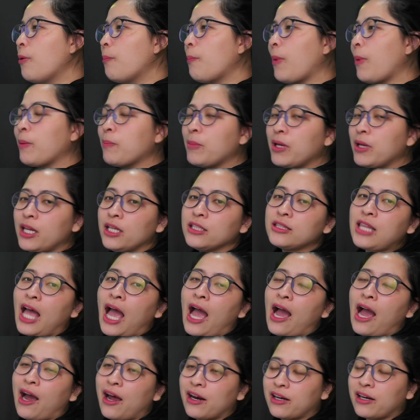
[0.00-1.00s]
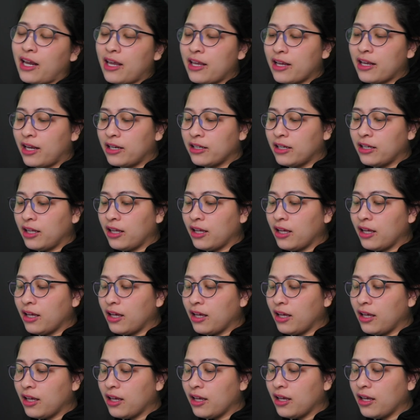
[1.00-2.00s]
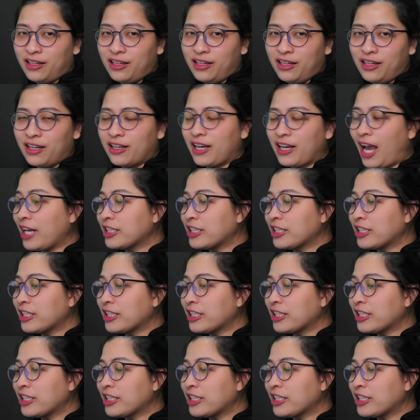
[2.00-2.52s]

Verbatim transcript: มันไม่ได้ต่างอะไรกันที่การ